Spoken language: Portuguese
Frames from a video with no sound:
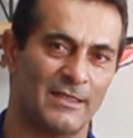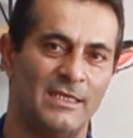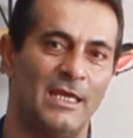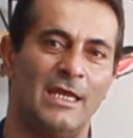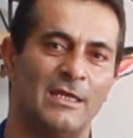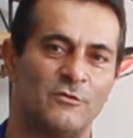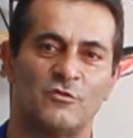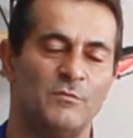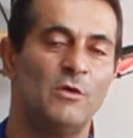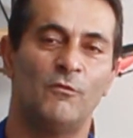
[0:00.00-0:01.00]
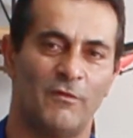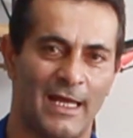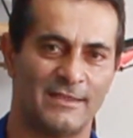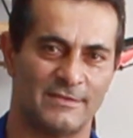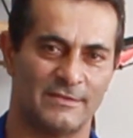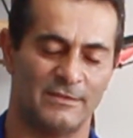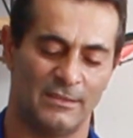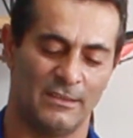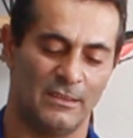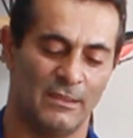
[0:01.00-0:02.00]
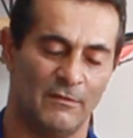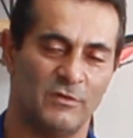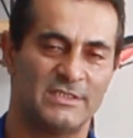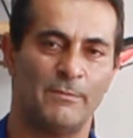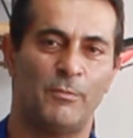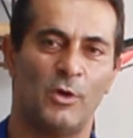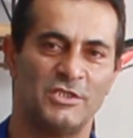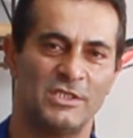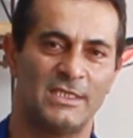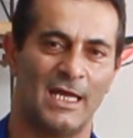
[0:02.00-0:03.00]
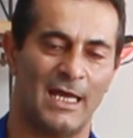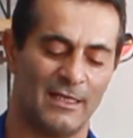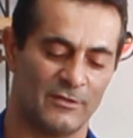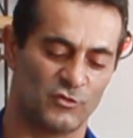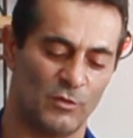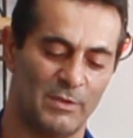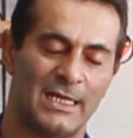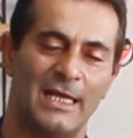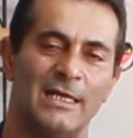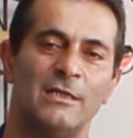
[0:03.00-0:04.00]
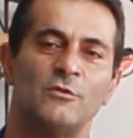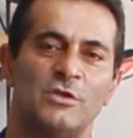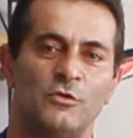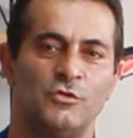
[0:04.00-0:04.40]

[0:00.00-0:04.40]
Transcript: 500, 1000 watts, você pode estar tá sobrecarregando o seu